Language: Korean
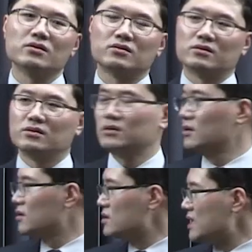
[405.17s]
거
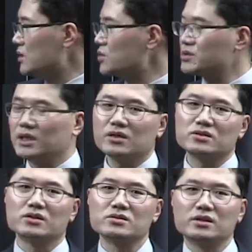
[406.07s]
상속세나
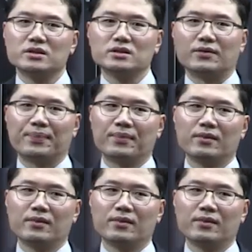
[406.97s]
증여세는